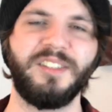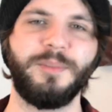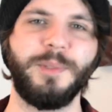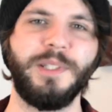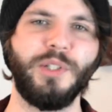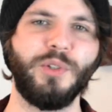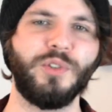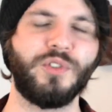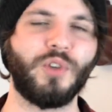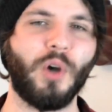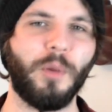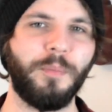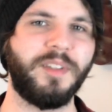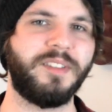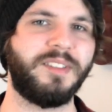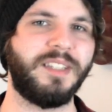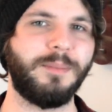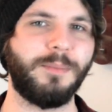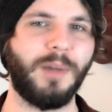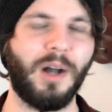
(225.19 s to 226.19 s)
Videos kommt
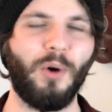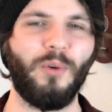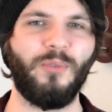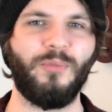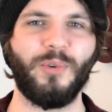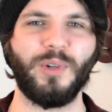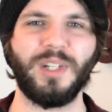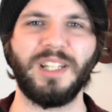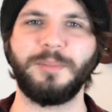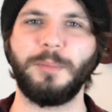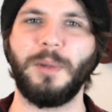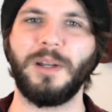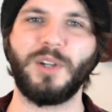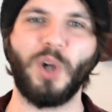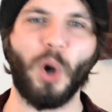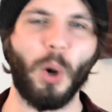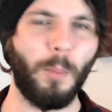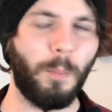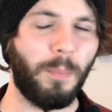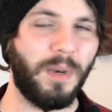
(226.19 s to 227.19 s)
es eben auch vor, dass man
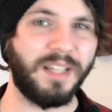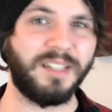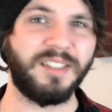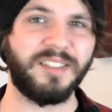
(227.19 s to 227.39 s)
komplett